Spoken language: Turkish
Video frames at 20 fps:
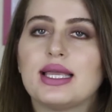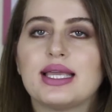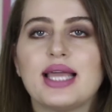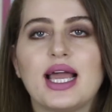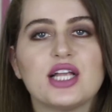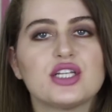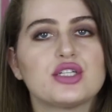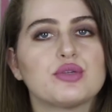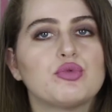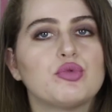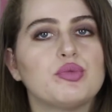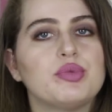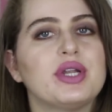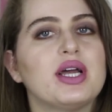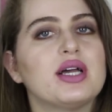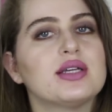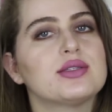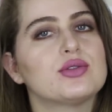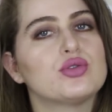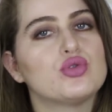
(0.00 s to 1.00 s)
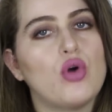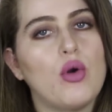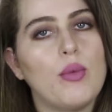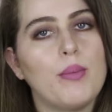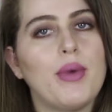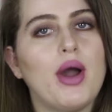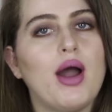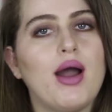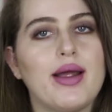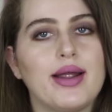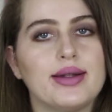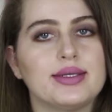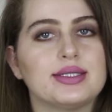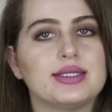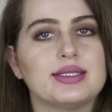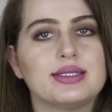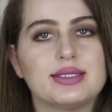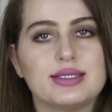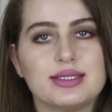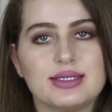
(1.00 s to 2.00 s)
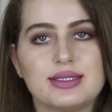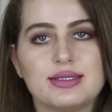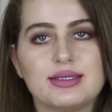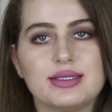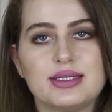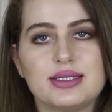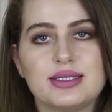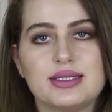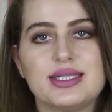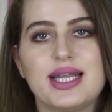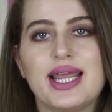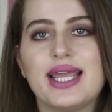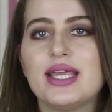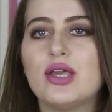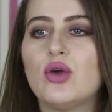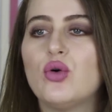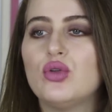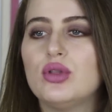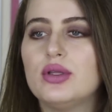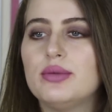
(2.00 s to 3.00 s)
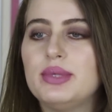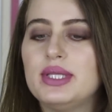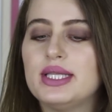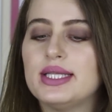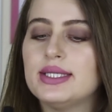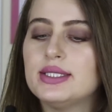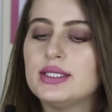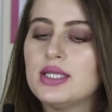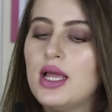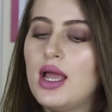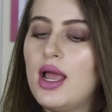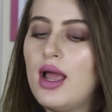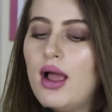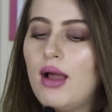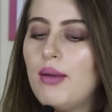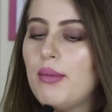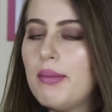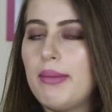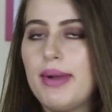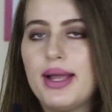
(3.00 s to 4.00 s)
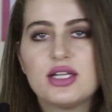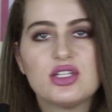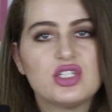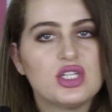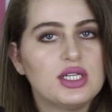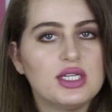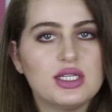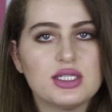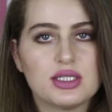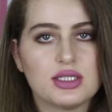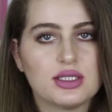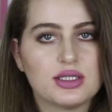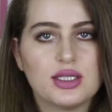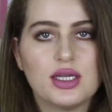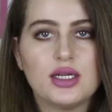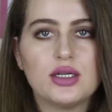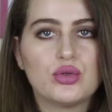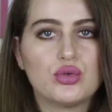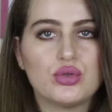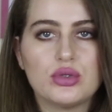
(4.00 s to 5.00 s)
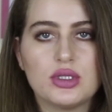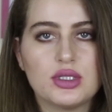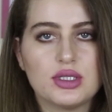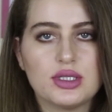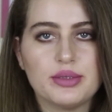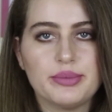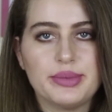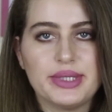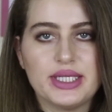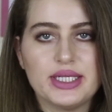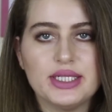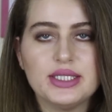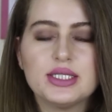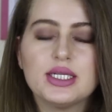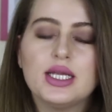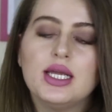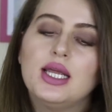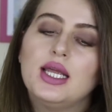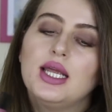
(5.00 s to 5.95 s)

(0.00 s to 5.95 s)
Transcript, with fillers: gerçi bu biraz sonbahar e, rengi olabilir ama bence yazında kullanılabilir.